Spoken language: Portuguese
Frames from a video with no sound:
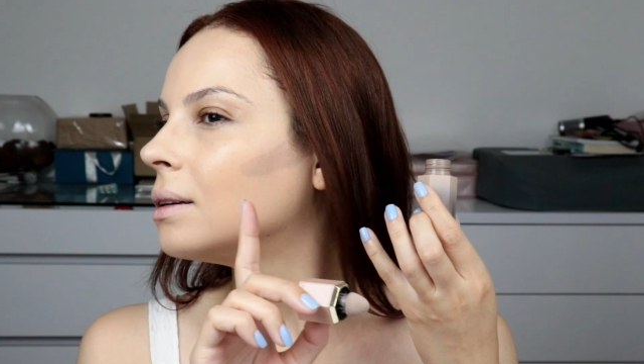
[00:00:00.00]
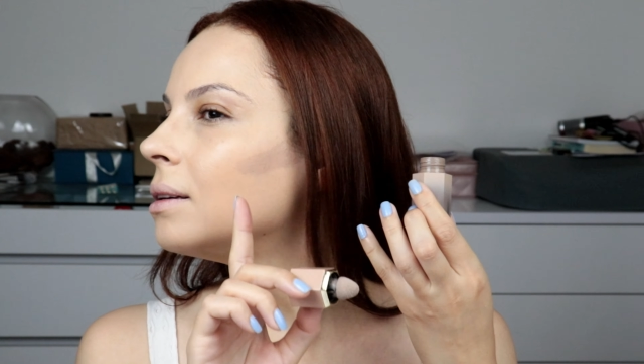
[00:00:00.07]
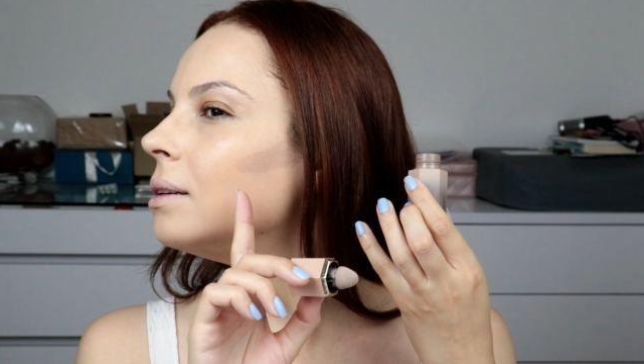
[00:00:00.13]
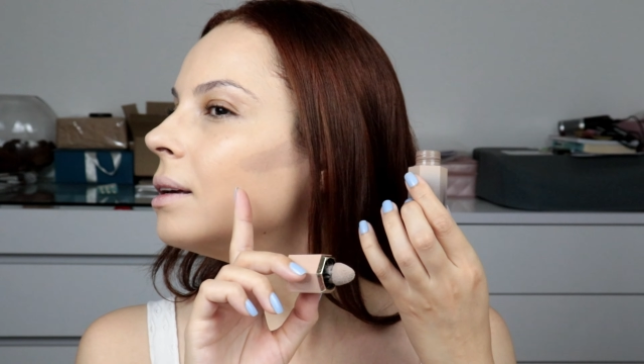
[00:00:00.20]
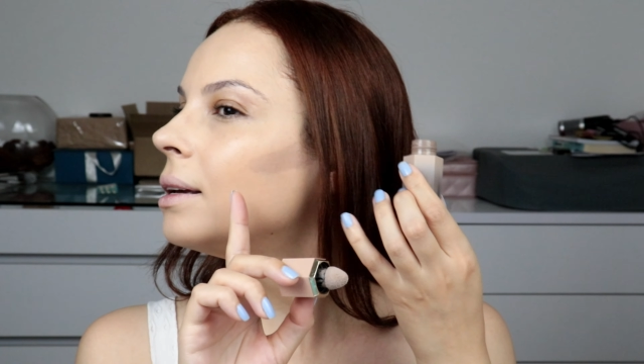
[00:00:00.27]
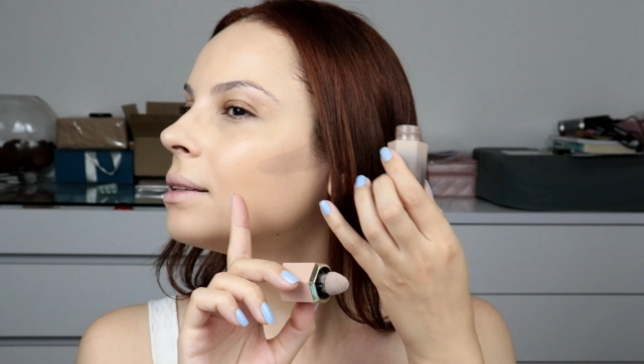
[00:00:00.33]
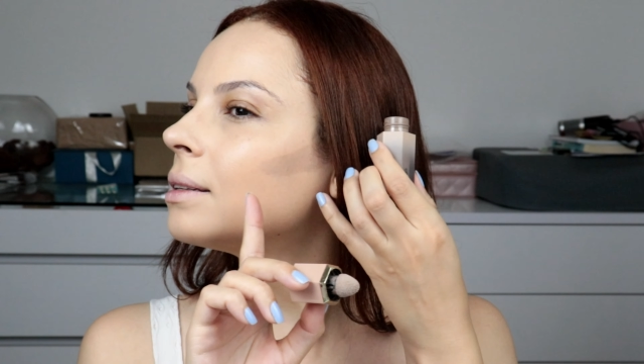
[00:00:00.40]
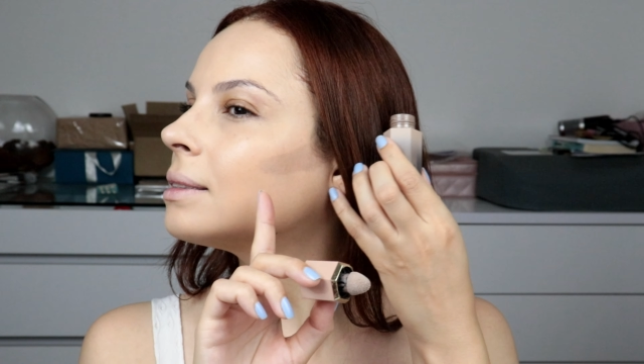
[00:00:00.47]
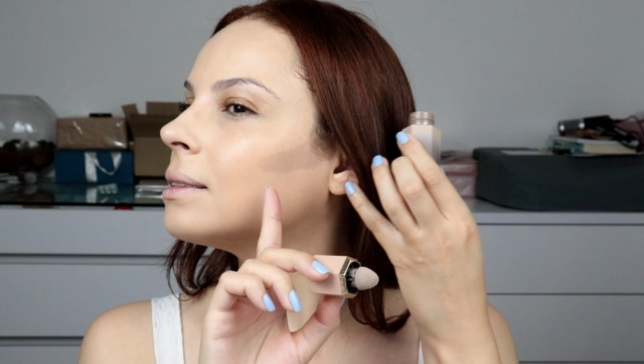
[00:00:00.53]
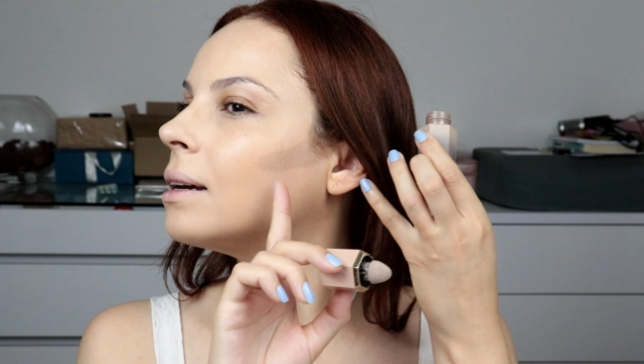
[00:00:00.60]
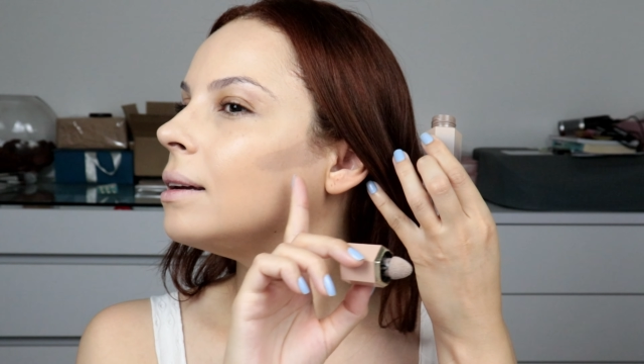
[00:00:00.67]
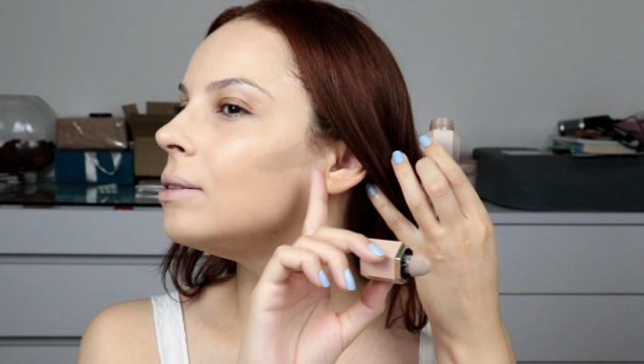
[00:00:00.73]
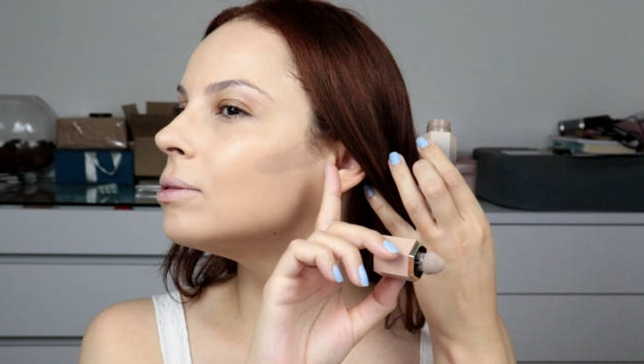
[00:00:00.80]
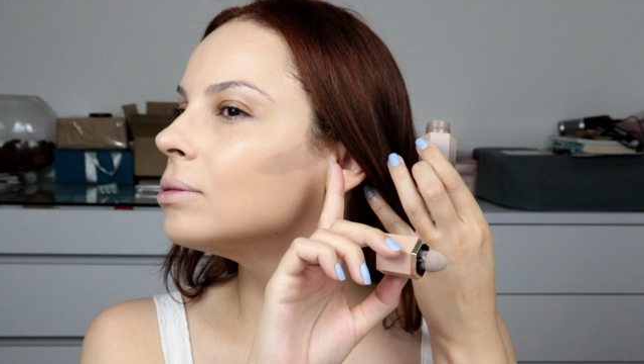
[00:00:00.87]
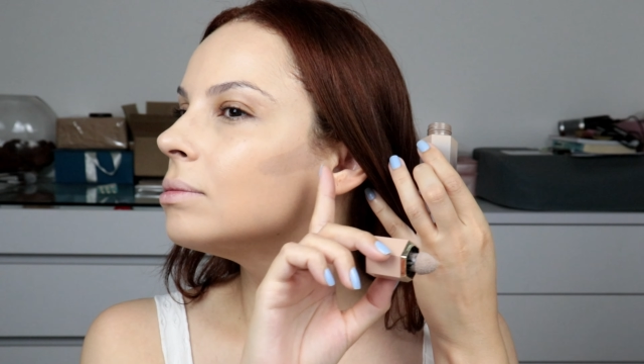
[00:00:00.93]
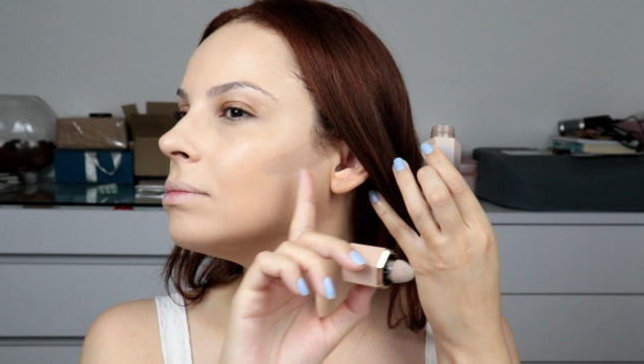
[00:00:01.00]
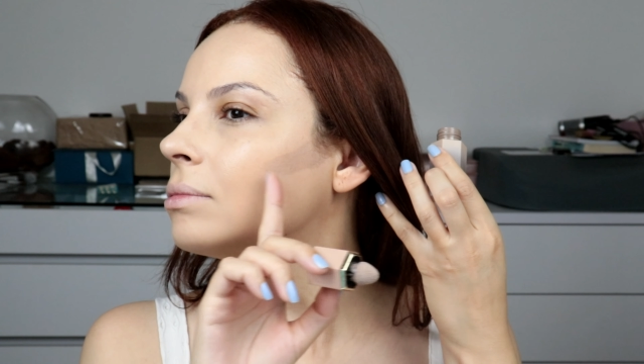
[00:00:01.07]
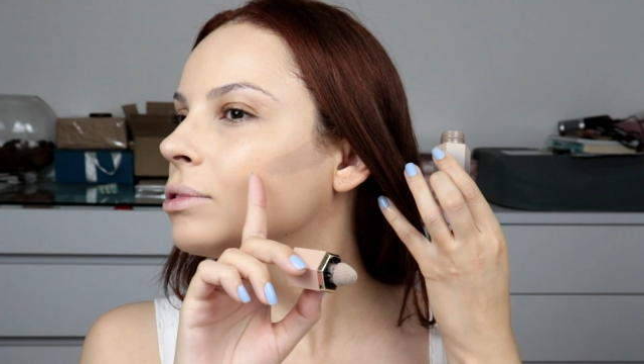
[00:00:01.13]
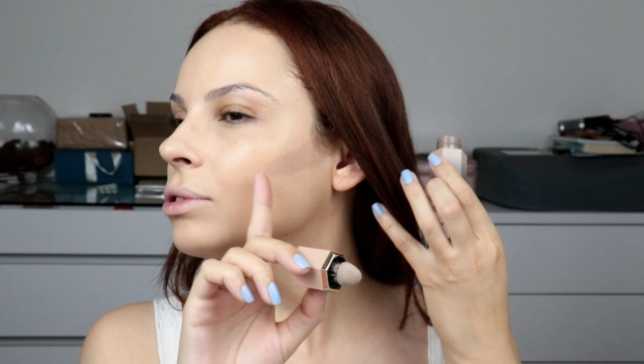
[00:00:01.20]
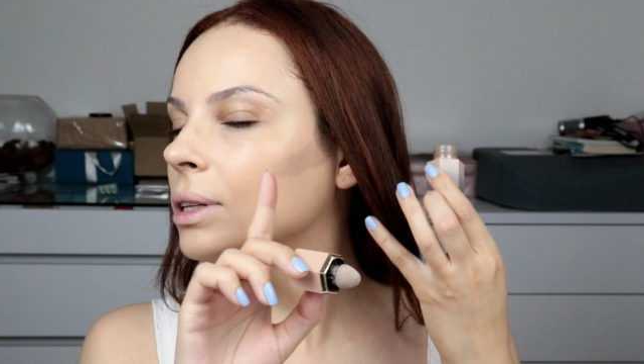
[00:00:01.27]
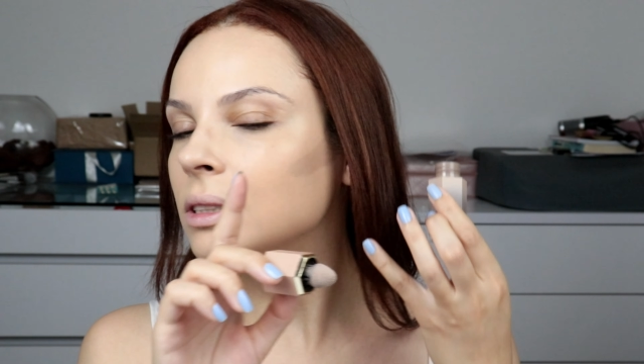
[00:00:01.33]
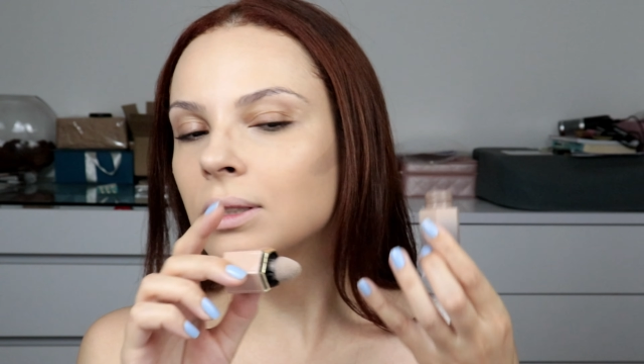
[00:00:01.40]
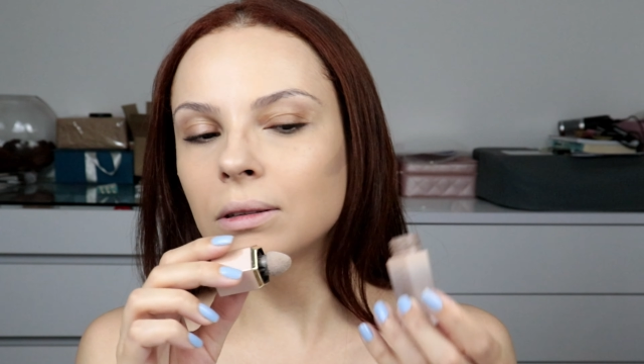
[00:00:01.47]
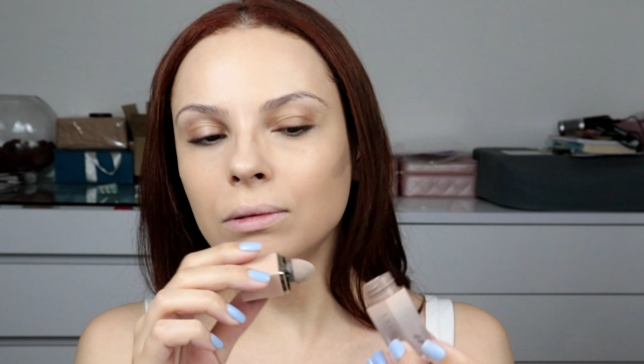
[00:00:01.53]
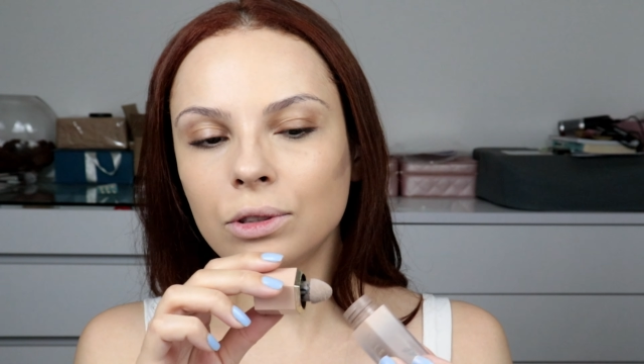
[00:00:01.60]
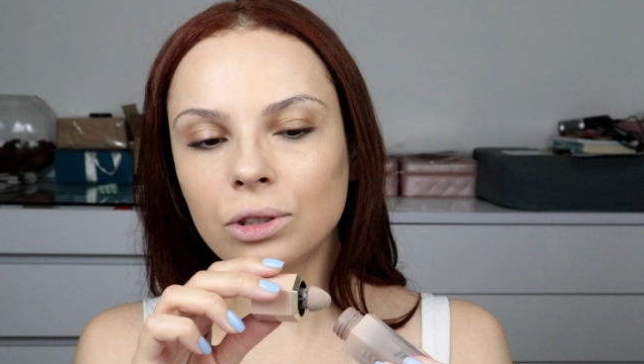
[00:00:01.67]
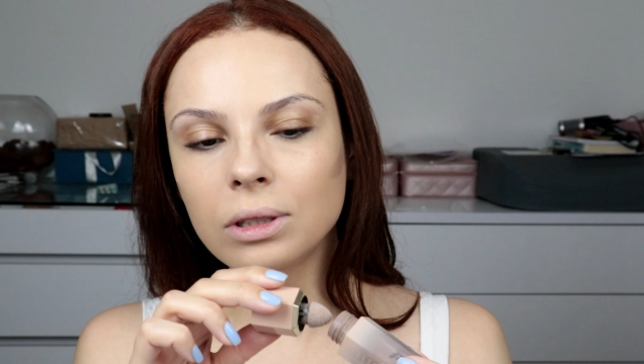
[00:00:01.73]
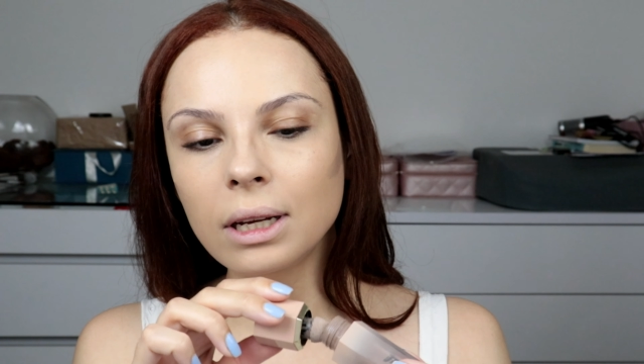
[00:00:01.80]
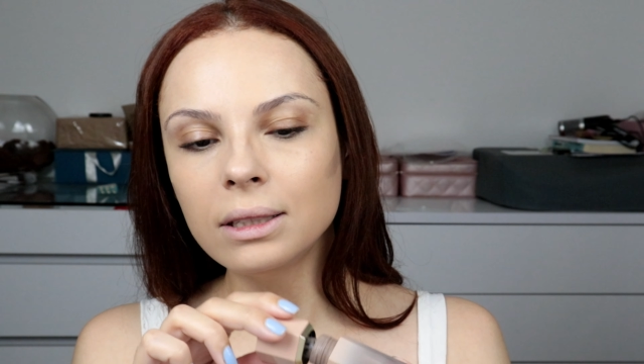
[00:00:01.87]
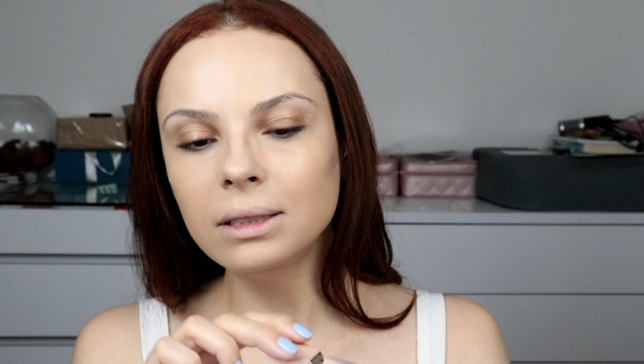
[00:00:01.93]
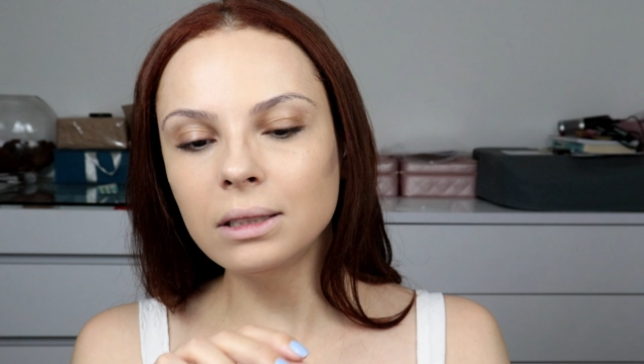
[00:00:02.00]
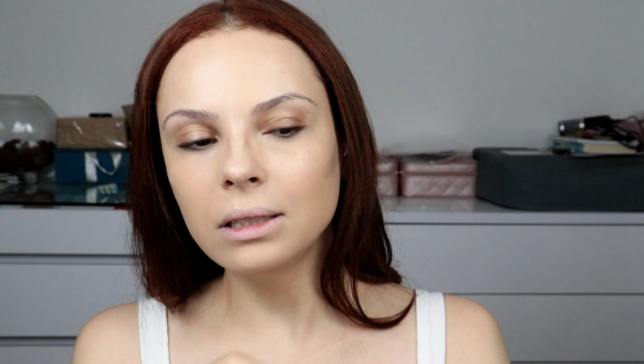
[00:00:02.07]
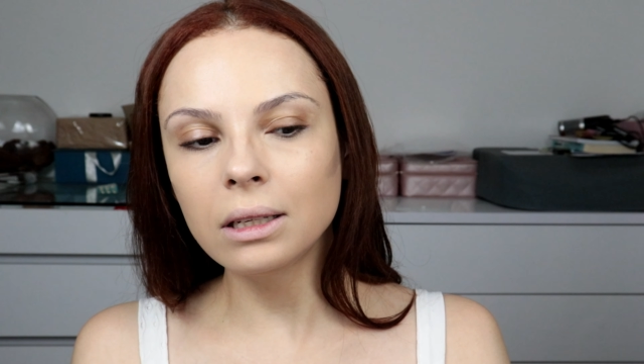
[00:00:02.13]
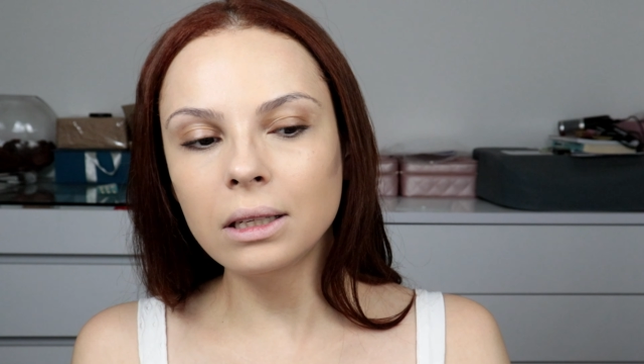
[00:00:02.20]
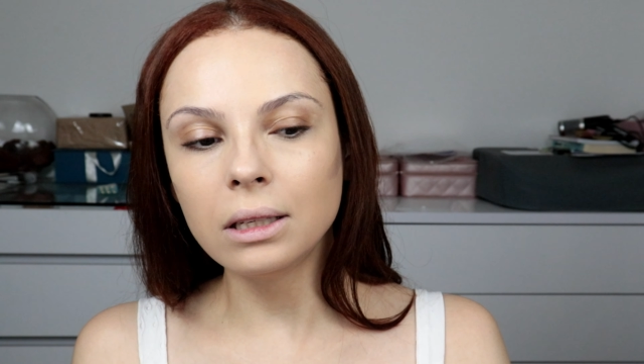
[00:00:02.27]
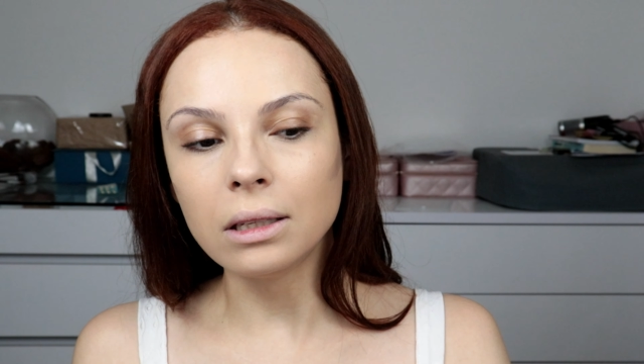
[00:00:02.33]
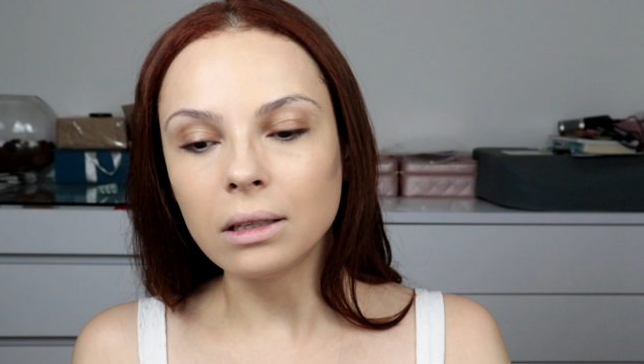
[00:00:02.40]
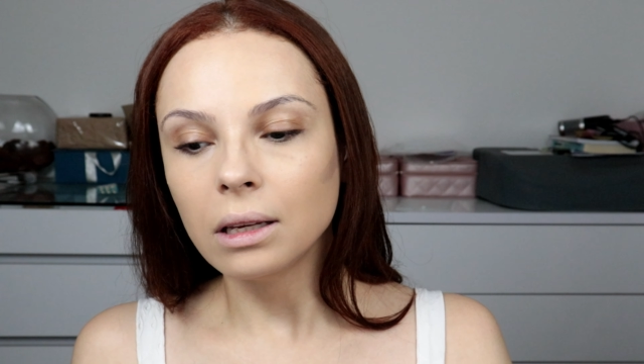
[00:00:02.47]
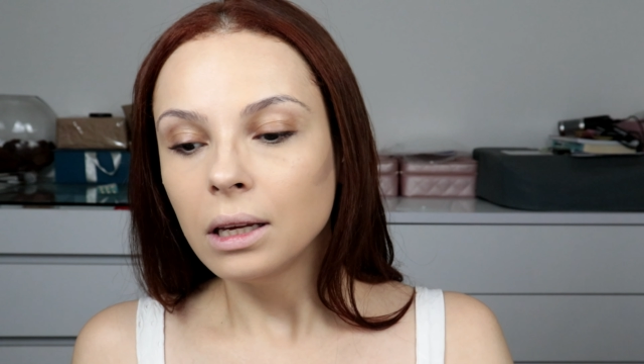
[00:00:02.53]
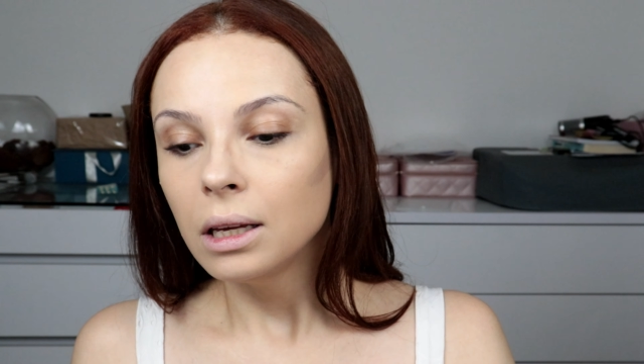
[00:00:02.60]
E aí tá saindo só essa quantidadezinha aqui.